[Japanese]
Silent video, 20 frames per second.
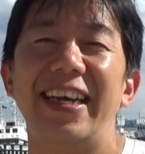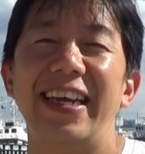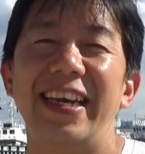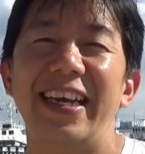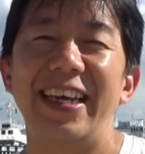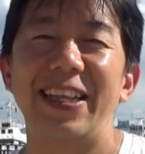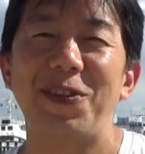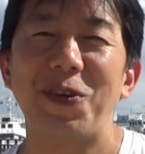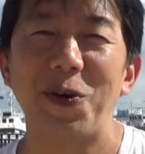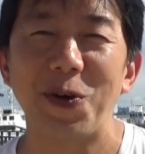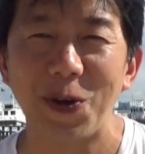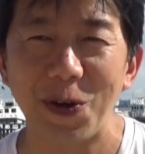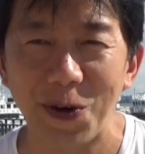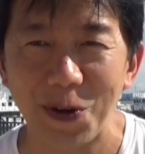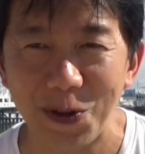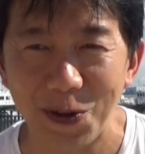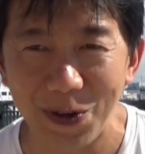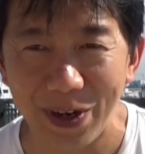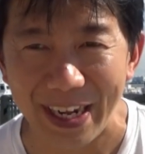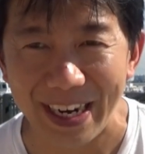て、東
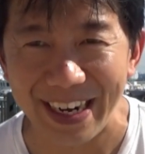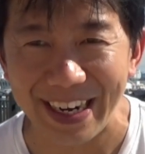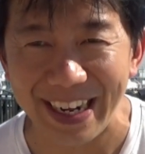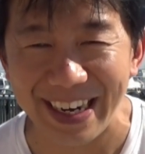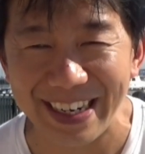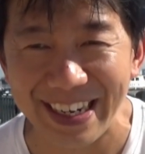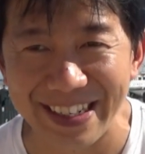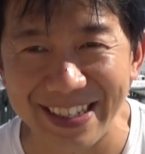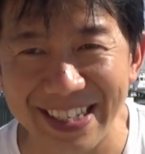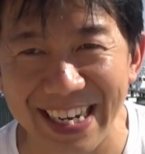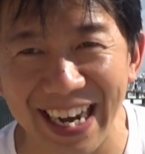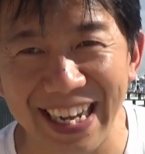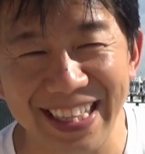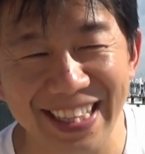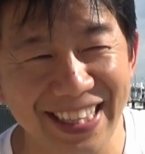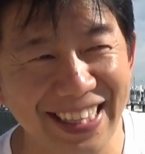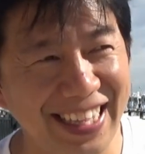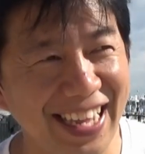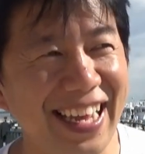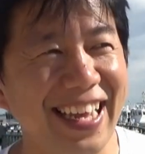京都から連絡が
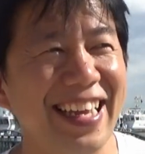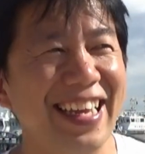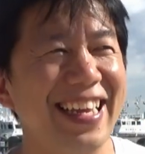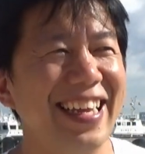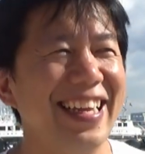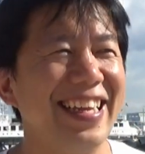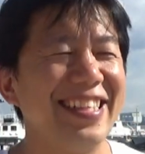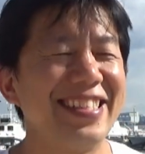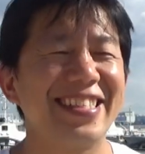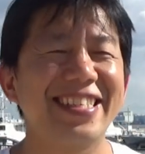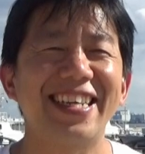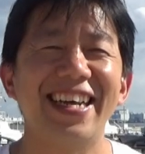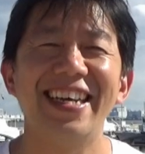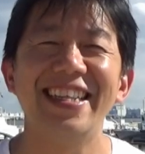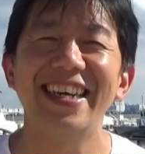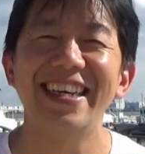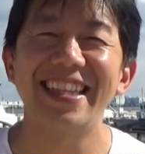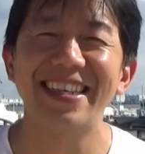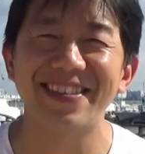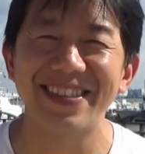あって、使
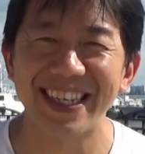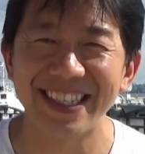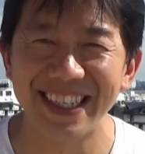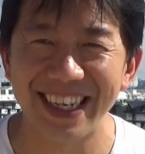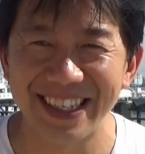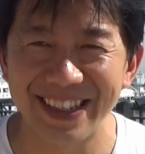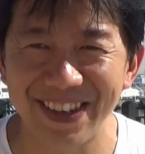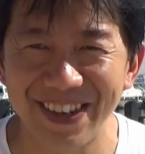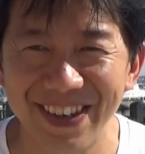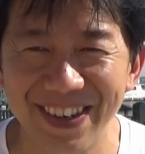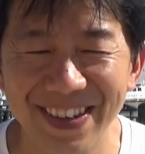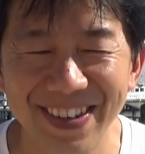わないでくださいと。